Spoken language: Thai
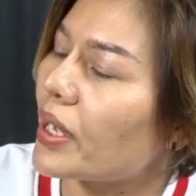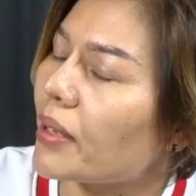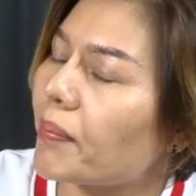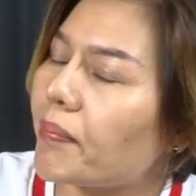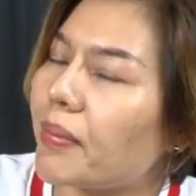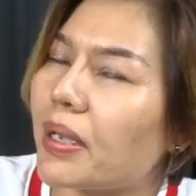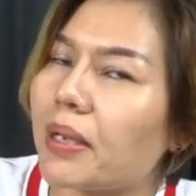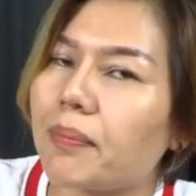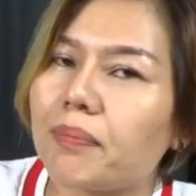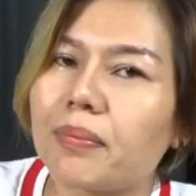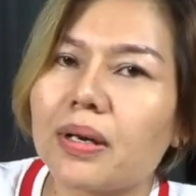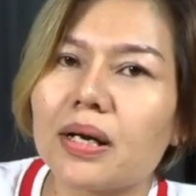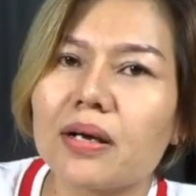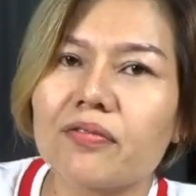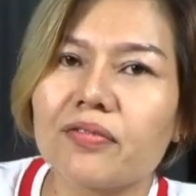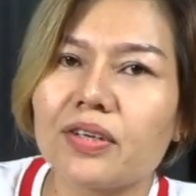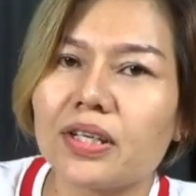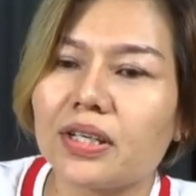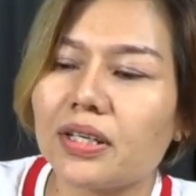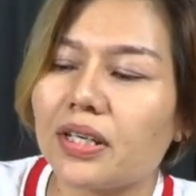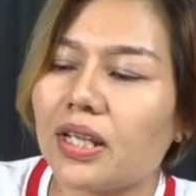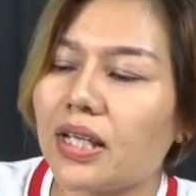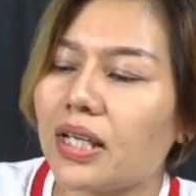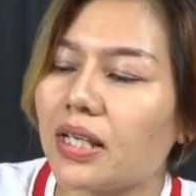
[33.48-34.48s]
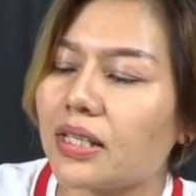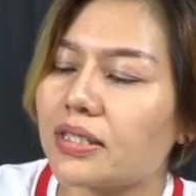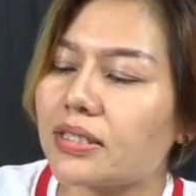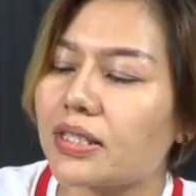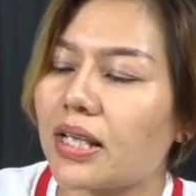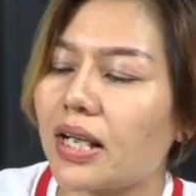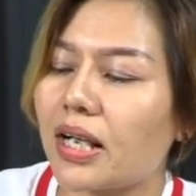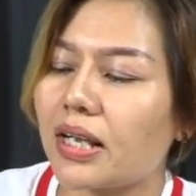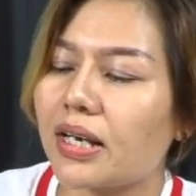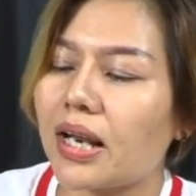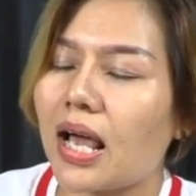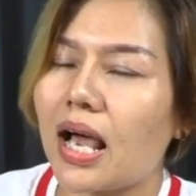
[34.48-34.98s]
way paper feeding
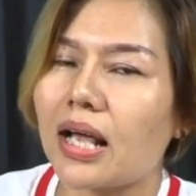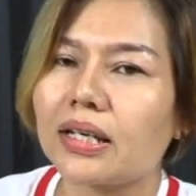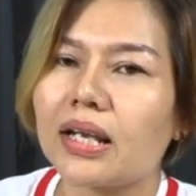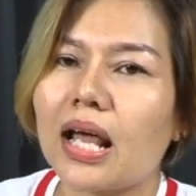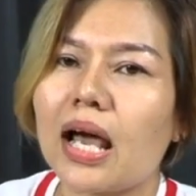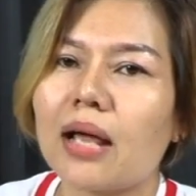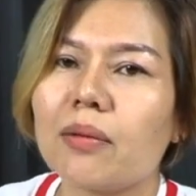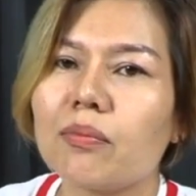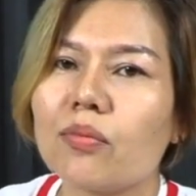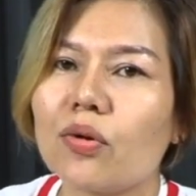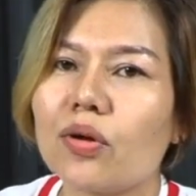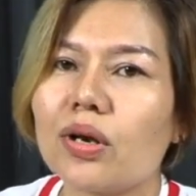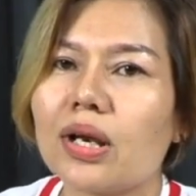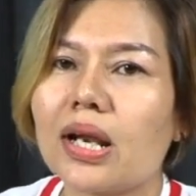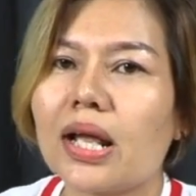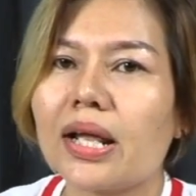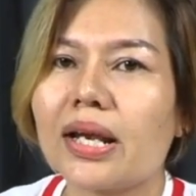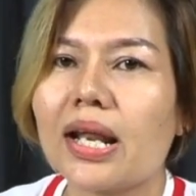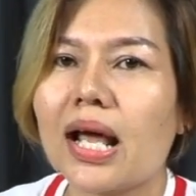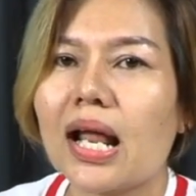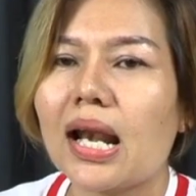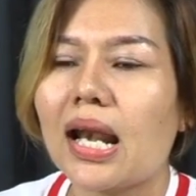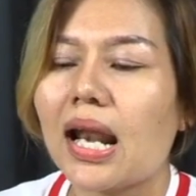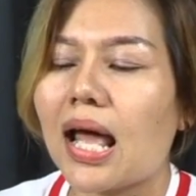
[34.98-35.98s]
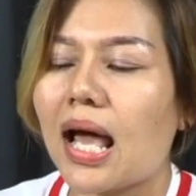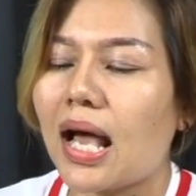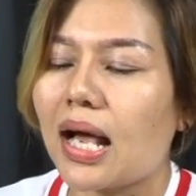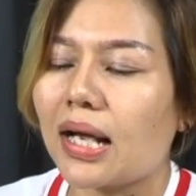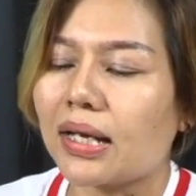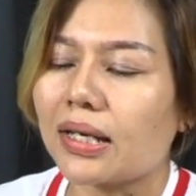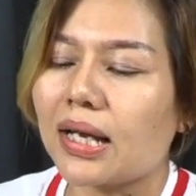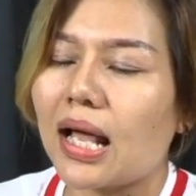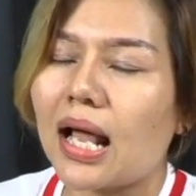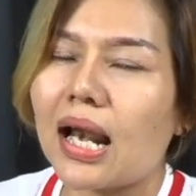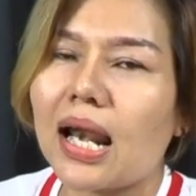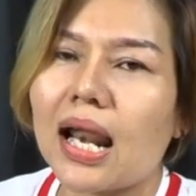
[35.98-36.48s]
ใส่กระดาษด้านบนและด้านล่า
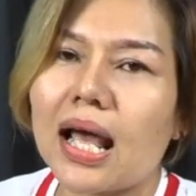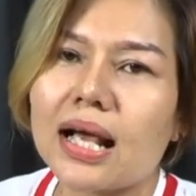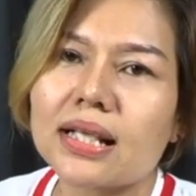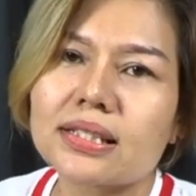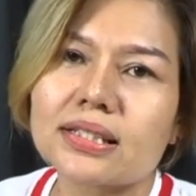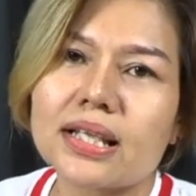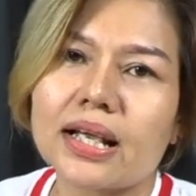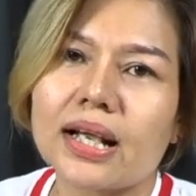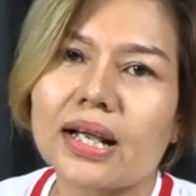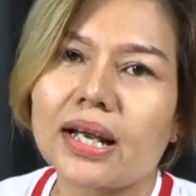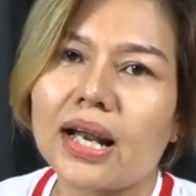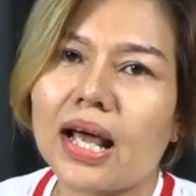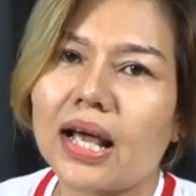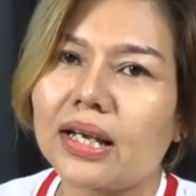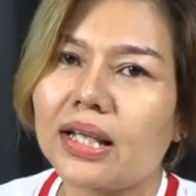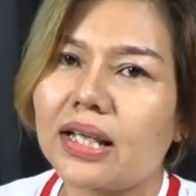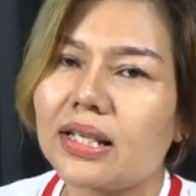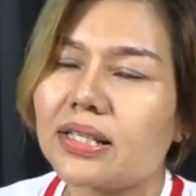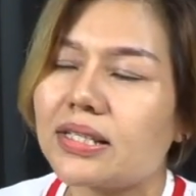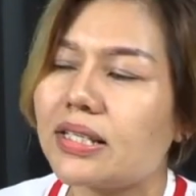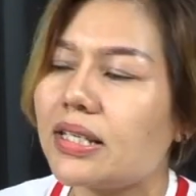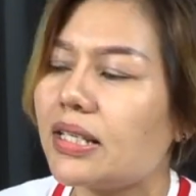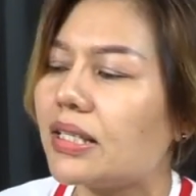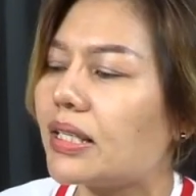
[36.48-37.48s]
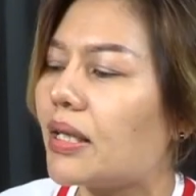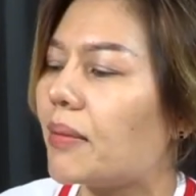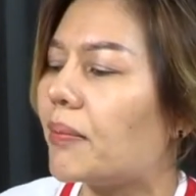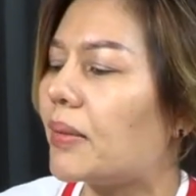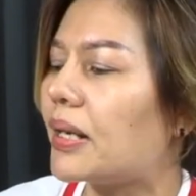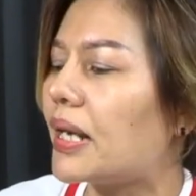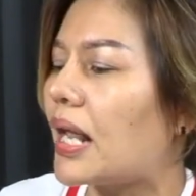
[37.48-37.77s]
ง ด้านล่างใส่กระดาษ A4 ธรรม